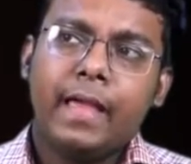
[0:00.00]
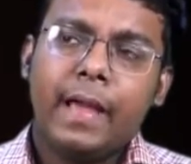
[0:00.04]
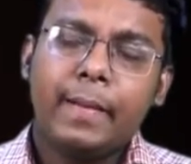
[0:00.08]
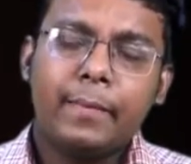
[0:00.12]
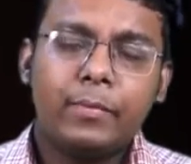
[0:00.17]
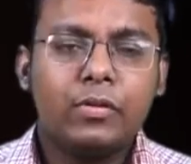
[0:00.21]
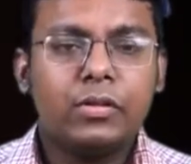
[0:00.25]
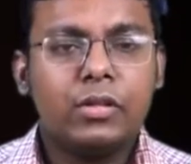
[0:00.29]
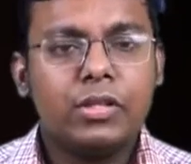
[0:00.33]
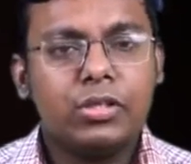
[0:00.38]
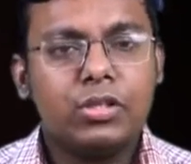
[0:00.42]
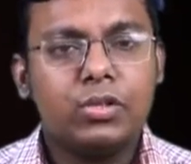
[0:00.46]

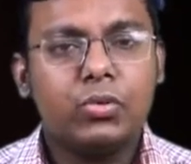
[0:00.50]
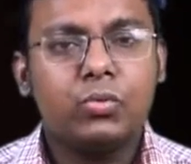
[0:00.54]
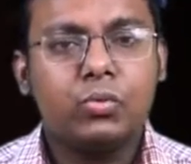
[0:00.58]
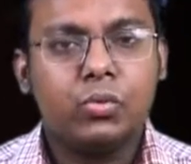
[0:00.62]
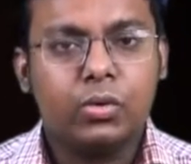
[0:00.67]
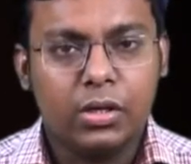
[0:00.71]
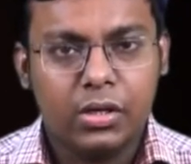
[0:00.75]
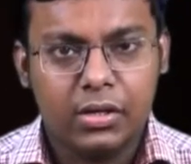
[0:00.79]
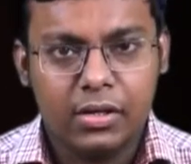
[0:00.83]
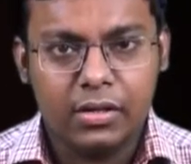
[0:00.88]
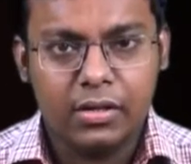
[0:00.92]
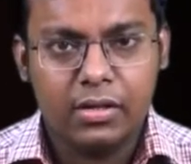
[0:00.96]
এমন কিছু
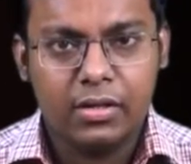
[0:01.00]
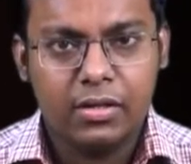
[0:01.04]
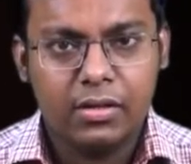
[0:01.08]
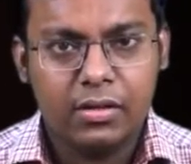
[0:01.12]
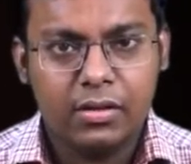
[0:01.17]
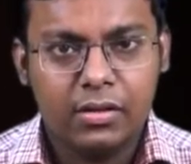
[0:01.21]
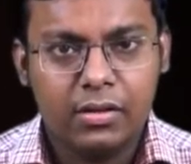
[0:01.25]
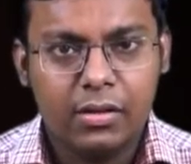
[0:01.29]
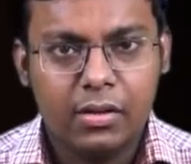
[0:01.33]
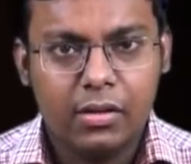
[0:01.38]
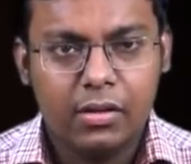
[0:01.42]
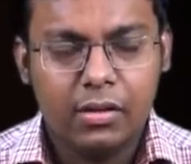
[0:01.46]
ওয়ার্ড
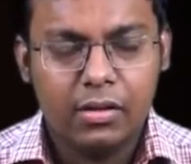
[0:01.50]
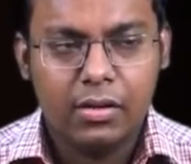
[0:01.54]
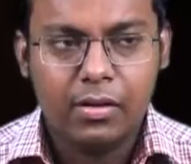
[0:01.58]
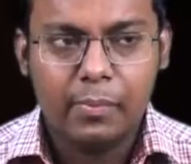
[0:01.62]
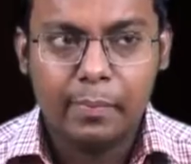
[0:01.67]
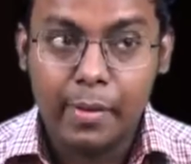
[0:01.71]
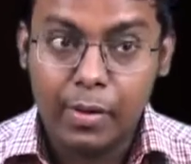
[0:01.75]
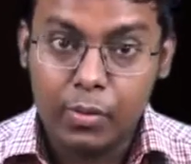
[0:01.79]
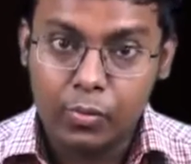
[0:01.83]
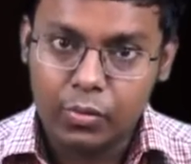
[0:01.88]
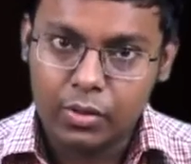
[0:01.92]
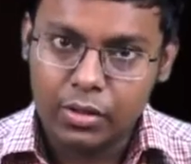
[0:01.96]
হ্যাঁ
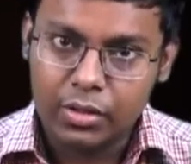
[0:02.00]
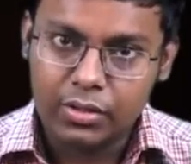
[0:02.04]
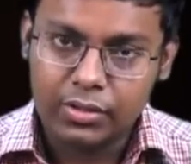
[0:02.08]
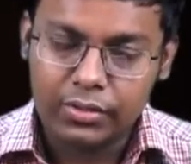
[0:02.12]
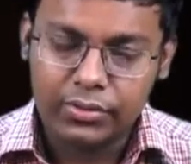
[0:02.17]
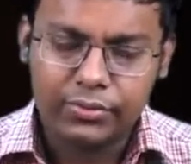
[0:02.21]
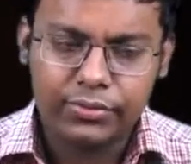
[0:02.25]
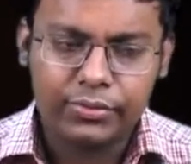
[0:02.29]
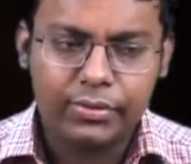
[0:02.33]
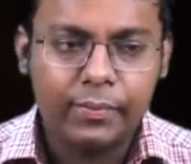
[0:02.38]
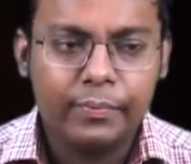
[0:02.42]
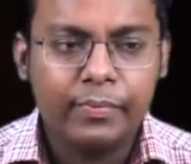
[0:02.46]
বা
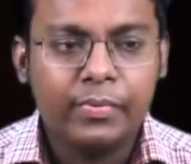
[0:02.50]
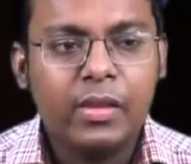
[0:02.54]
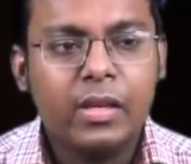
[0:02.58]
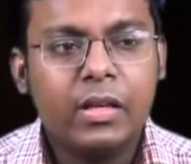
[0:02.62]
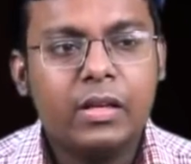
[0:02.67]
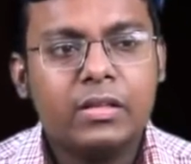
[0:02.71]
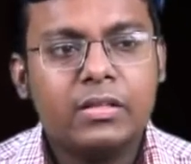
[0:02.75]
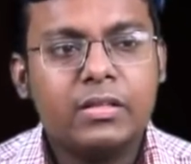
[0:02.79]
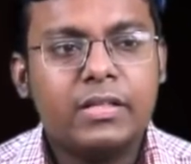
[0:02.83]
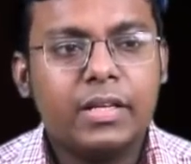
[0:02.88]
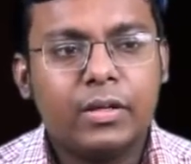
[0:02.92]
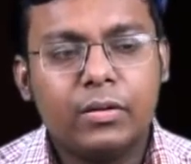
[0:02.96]
ওয়ার্ডস
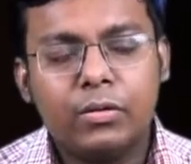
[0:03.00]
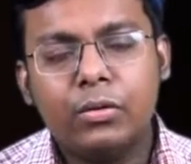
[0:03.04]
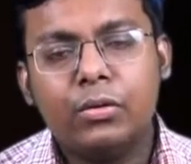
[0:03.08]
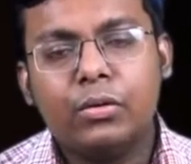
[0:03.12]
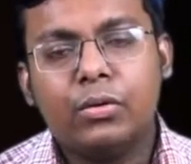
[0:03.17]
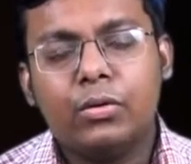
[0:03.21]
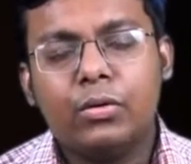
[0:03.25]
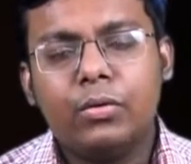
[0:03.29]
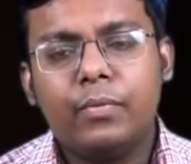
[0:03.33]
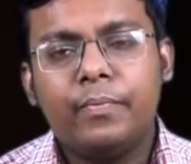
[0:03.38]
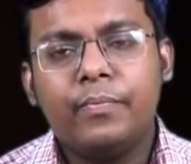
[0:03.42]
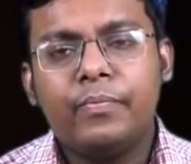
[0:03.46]
যেগুলো
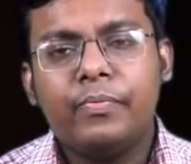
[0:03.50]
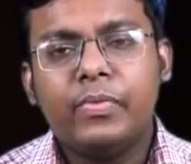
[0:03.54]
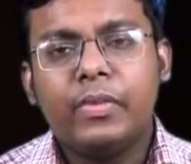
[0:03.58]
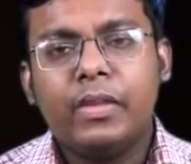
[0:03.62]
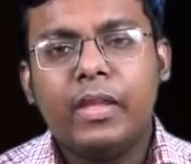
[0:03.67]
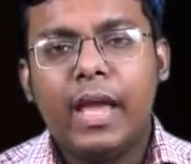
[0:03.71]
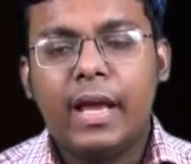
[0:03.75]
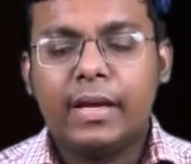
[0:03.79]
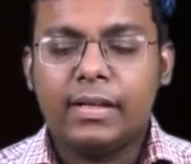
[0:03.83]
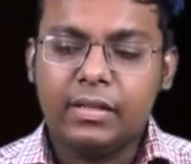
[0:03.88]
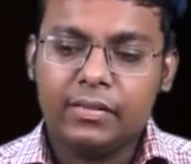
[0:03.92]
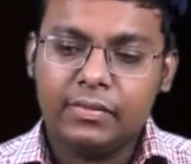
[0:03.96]

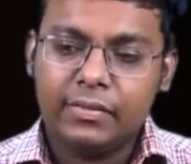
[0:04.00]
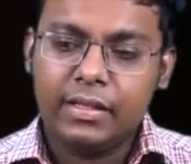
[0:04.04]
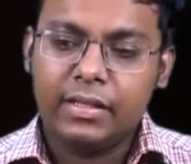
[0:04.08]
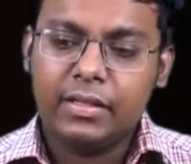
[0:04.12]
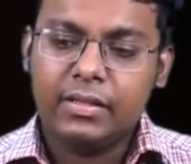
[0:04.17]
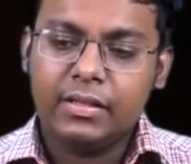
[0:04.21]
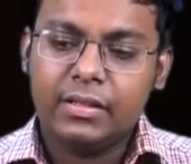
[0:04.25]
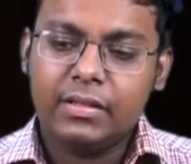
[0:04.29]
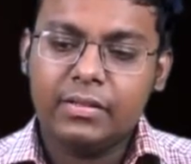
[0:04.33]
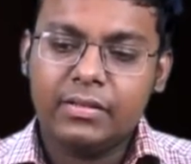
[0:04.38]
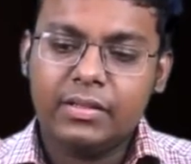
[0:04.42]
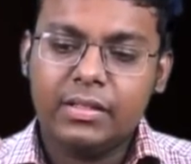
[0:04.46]
একটা
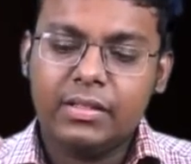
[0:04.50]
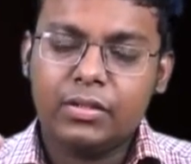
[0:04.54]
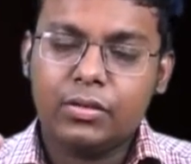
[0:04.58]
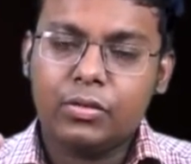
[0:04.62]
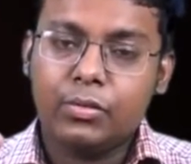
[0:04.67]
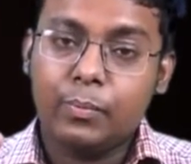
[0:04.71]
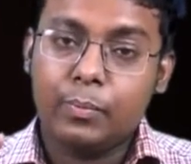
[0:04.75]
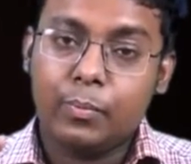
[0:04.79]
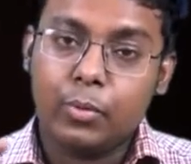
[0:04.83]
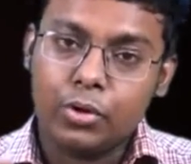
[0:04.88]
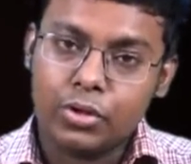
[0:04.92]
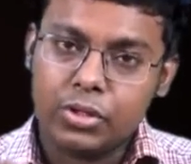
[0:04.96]
সেন্টেন্সে
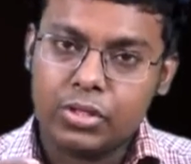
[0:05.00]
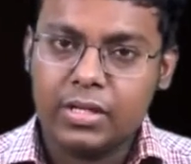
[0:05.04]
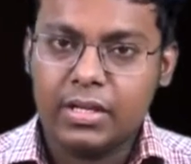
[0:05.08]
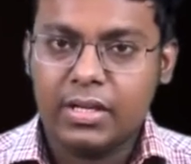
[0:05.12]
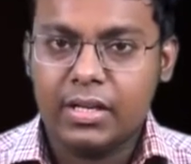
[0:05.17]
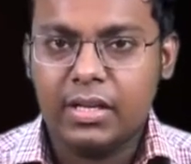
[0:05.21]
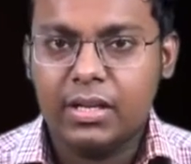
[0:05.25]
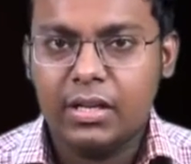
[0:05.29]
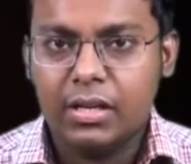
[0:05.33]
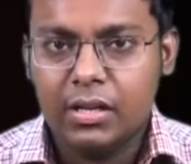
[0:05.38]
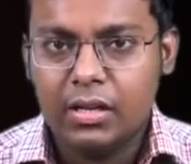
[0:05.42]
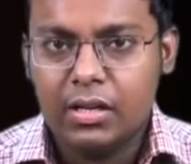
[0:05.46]
যখন বসে
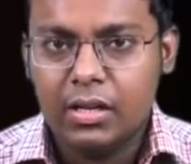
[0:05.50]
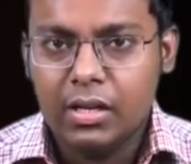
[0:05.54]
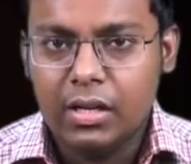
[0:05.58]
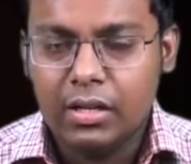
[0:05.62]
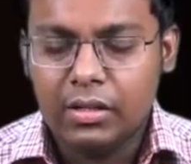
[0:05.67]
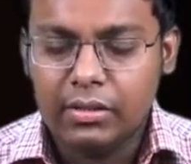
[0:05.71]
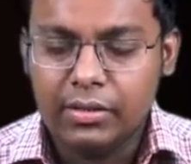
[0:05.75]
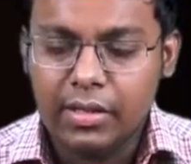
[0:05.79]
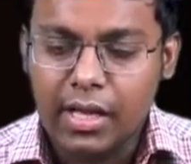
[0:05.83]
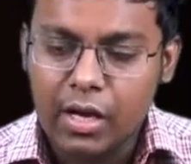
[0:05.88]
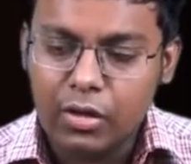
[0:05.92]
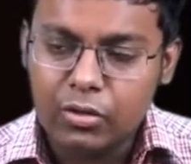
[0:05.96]

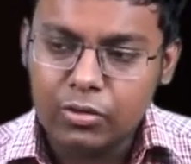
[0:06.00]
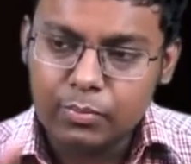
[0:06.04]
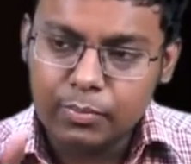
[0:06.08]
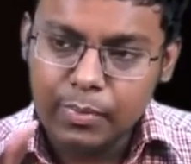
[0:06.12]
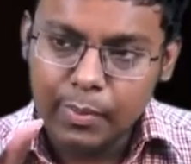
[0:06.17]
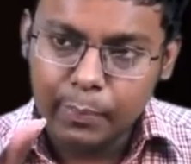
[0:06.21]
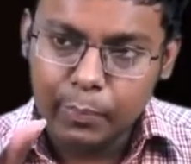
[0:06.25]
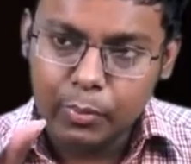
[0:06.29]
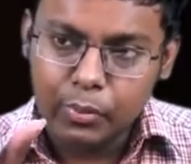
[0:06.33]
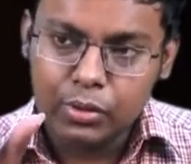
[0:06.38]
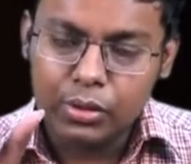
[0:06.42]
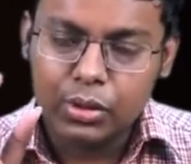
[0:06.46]
নাউন
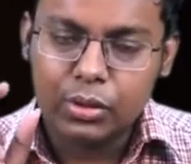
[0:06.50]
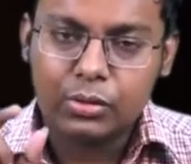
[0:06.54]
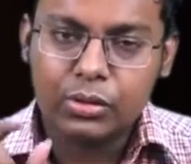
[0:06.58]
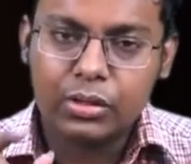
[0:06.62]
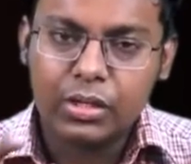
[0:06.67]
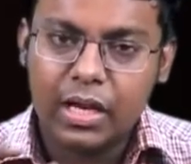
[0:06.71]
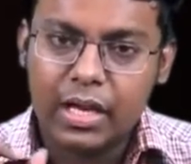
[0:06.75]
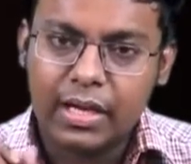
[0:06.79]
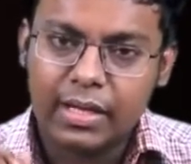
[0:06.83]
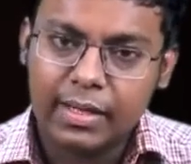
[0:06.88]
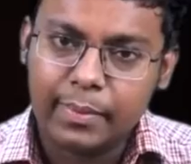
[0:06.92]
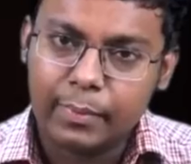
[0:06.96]
বা
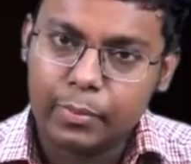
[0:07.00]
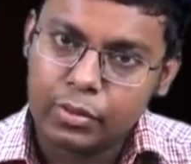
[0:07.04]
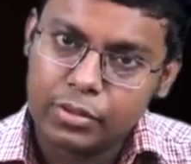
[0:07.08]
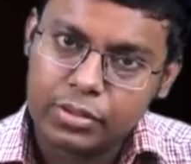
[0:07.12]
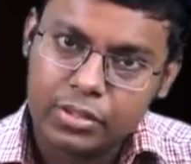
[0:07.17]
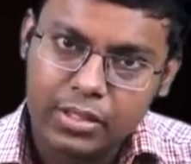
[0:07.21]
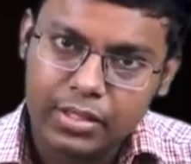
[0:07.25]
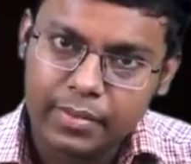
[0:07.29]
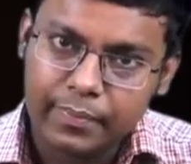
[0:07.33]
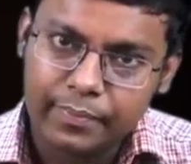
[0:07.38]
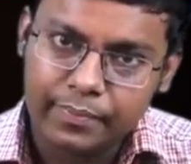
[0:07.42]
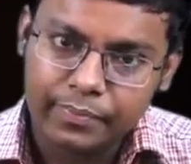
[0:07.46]
প্রোনাউনের আগে
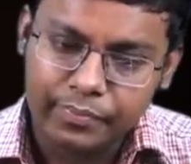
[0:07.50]
বসে